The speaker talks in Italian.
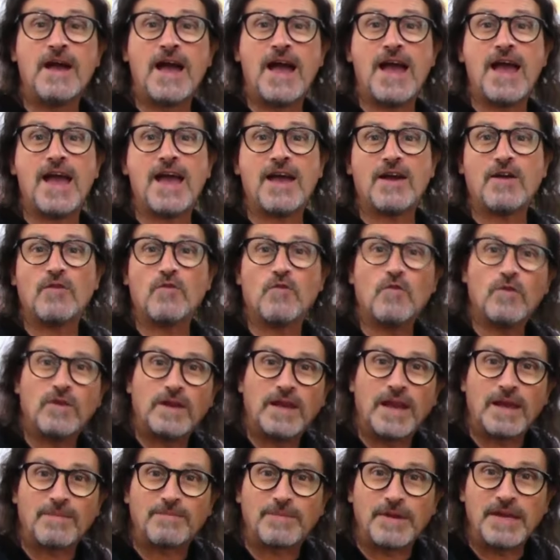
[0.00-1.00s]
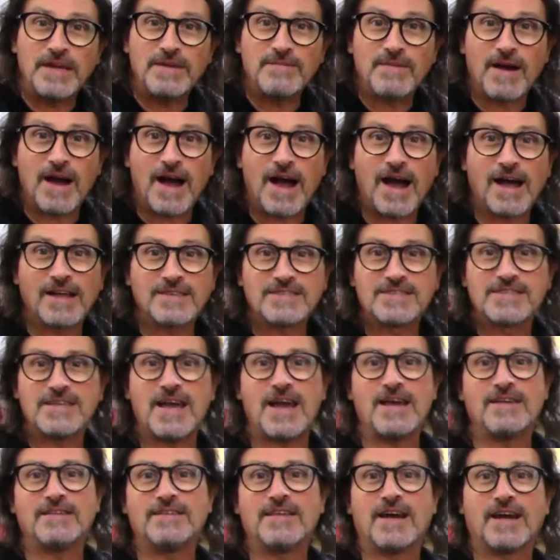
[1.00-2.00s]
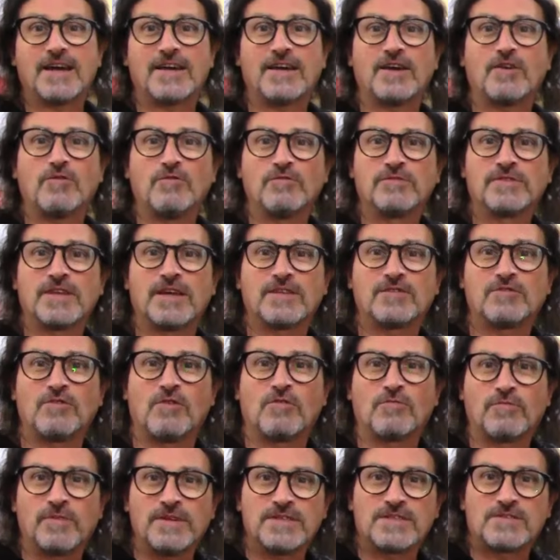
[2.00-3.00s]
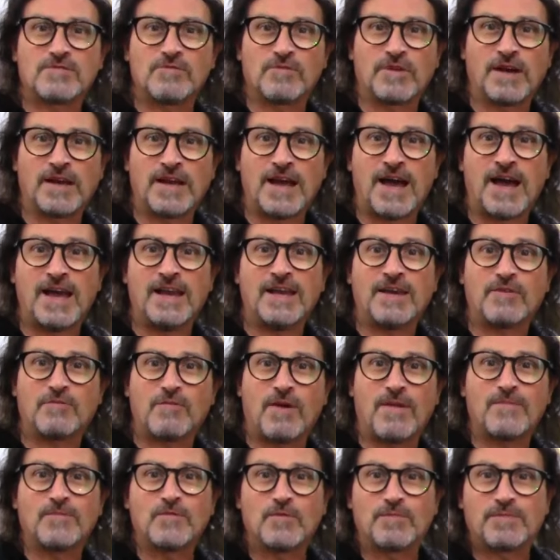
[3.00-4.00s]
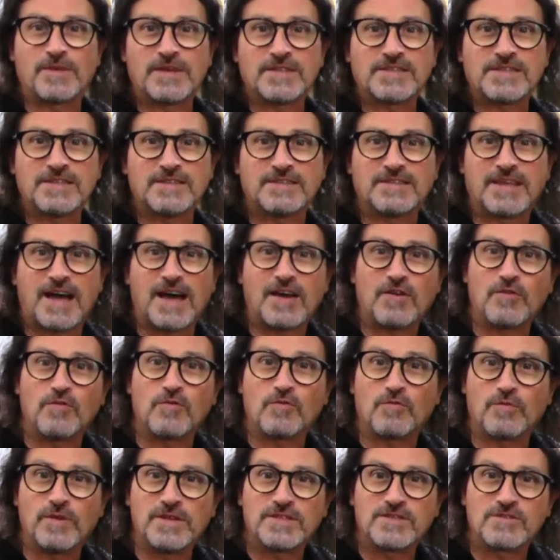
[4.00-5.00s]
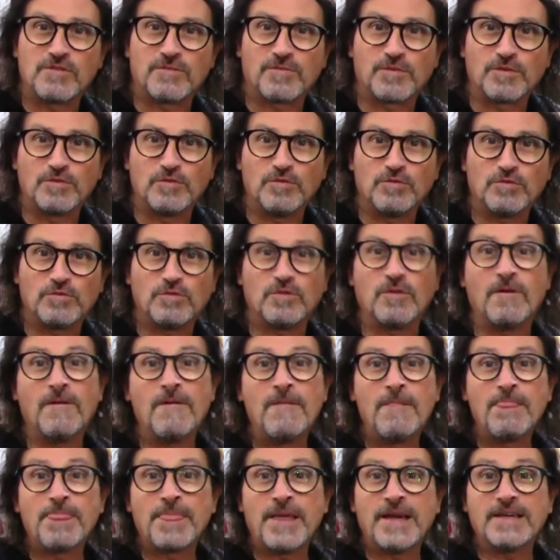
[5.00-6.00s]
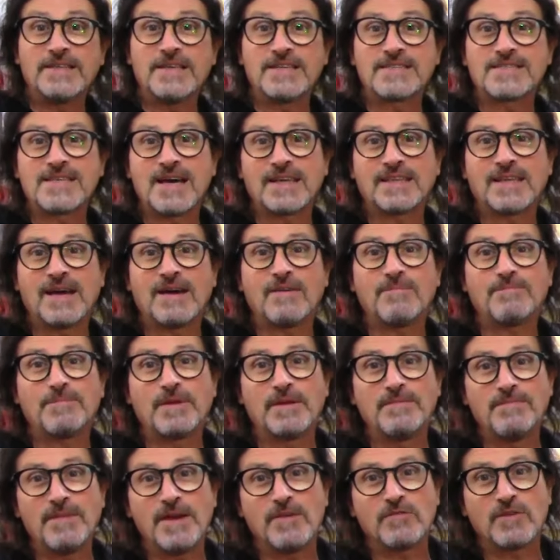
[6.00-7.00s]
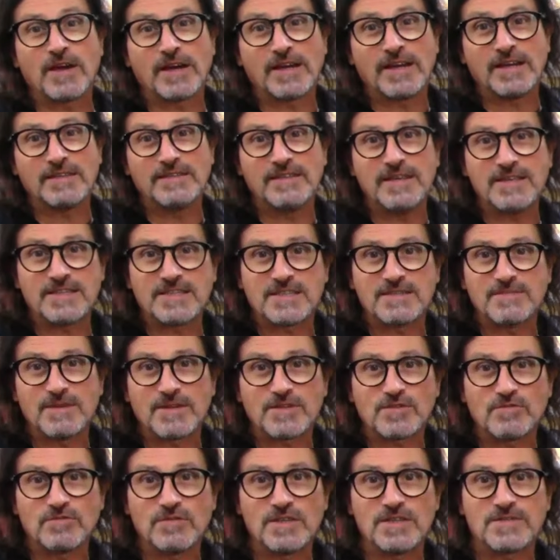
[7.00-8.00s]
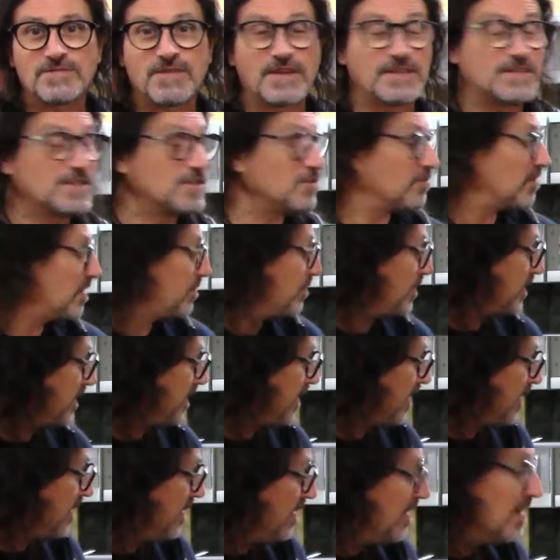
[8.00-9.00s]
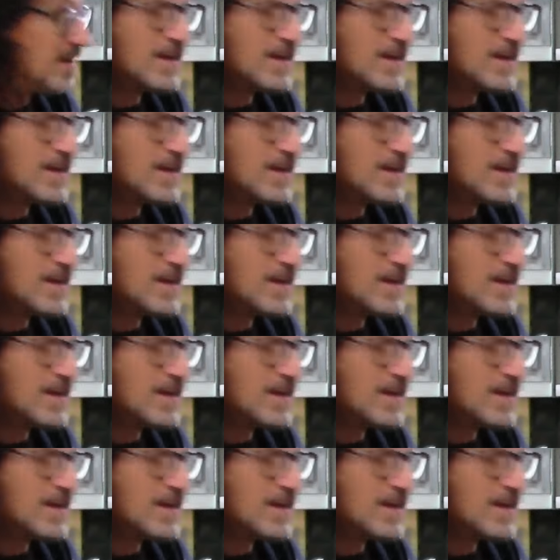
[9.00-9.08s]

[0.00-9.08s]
È la prima azienda che contattò questo canale quando presentarono questo prodotto ed è stata per me una grandissima soddisfazione perché